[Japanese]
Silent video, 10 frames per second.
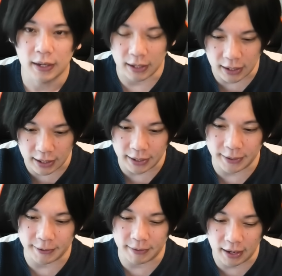は
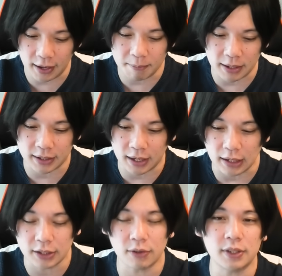い。で、まあ
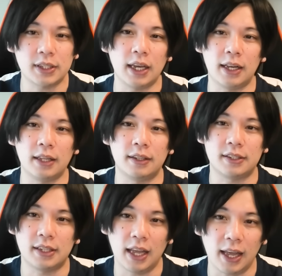光属性なんで
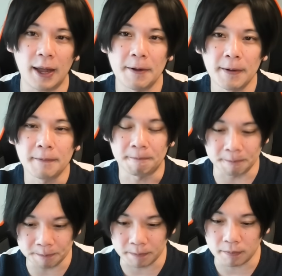すね。う
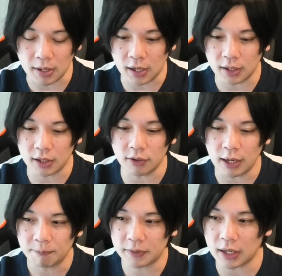ん、まあ体のね、
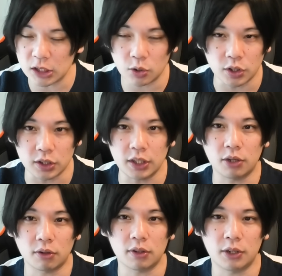体色、
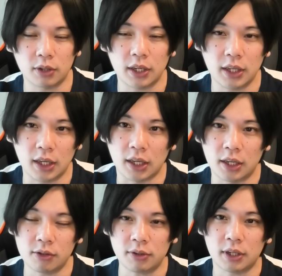色の、色的に
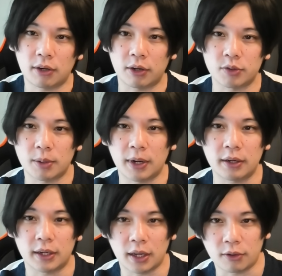非属性の可能性もあ
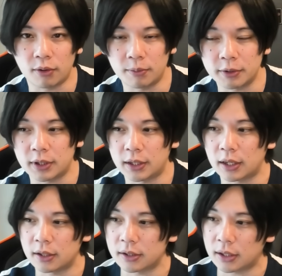るかなと思ってい
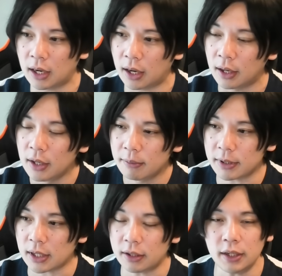たすが、
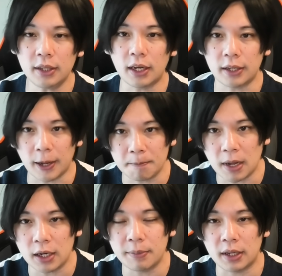まあ作品内で、
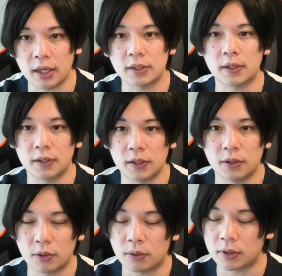まあアニメ原作
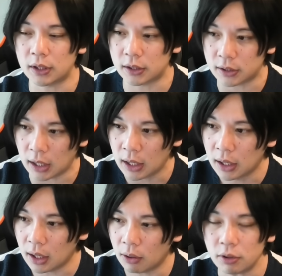のところでですね、
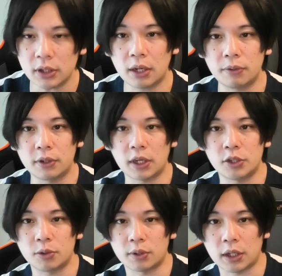えー、星名副
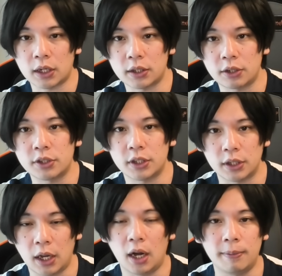隊長と戦ってる
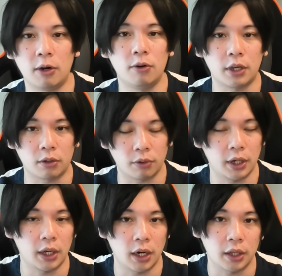シーンが、まあ大きく取
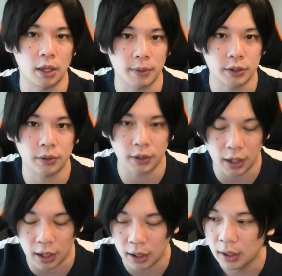り上げられていますの
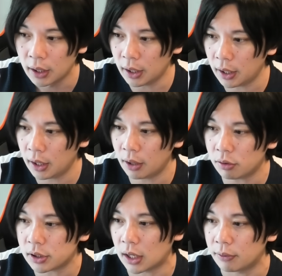で、えー、
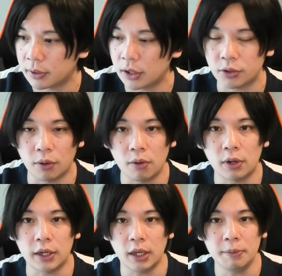星名副隊長、
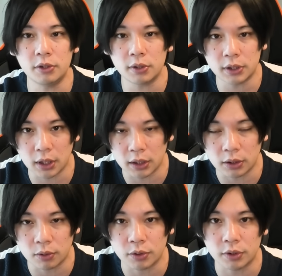今回闇属性で
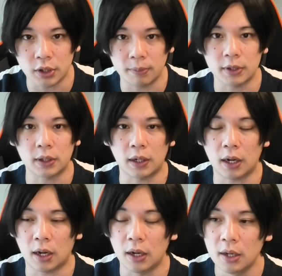登場登場していますか
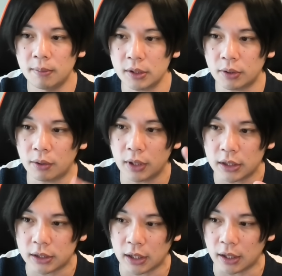ら、まあそれをね、
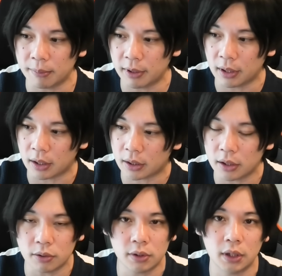しっかりはめるなら
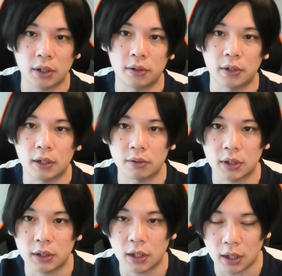光属性で来る可能
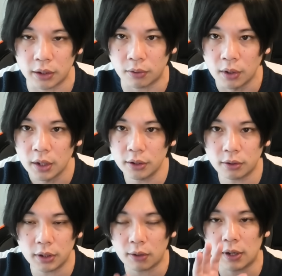性が高いという
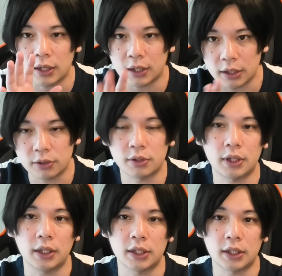ことで、今回光属
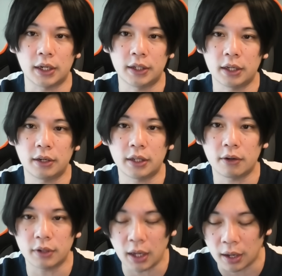性でしっかり来てくれ
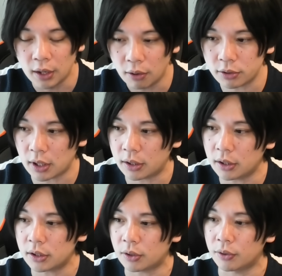たので、おそら
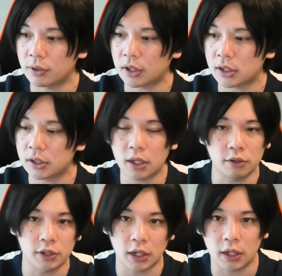くそういう形にな
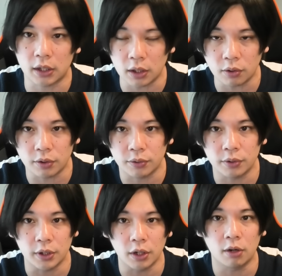るんじゃないかなというふ
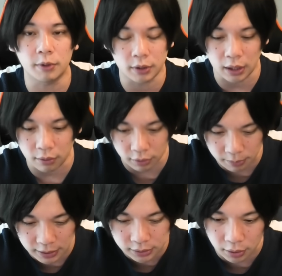うに思ってお
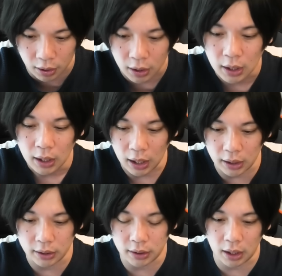りますと。は
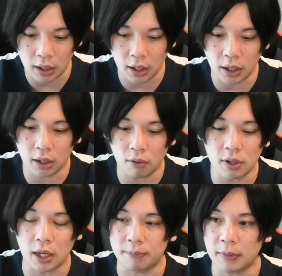い。で、
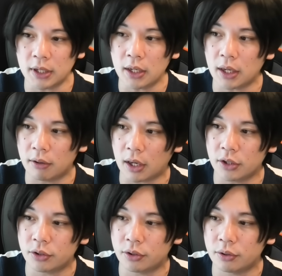今回、まあ前回の怪
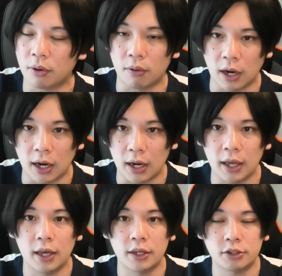獣9号は、
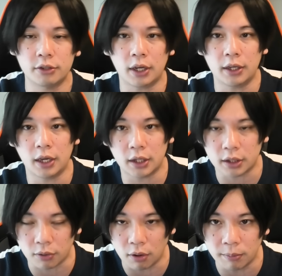えー、周回系だっ
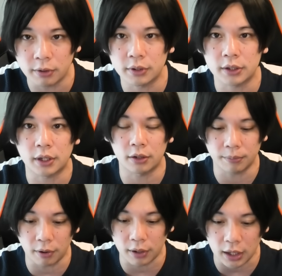たと思うんですけれど
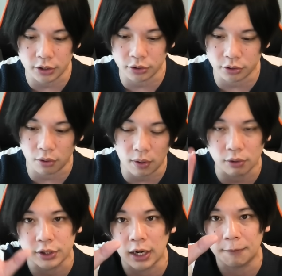も、怪獣10号は
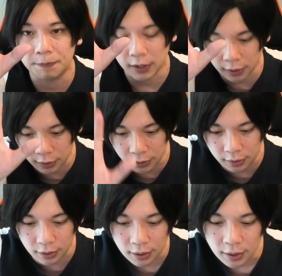こちら。は
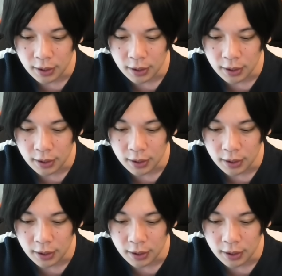い。